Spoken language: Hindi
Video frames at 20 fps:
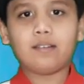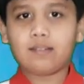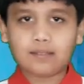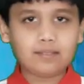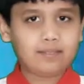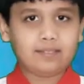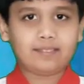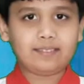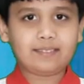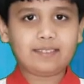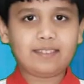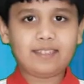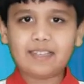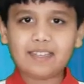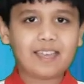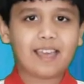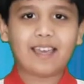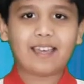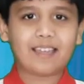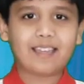हम्म,
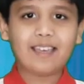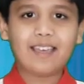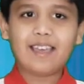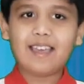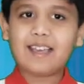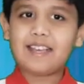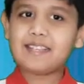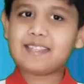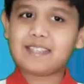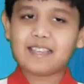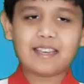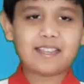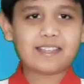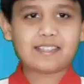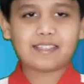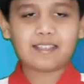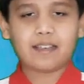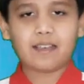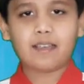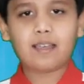ठीक है ये
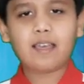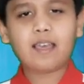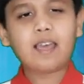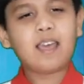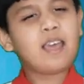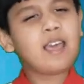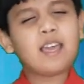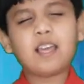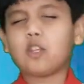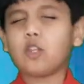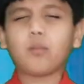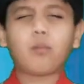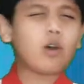सीरीज है ये तो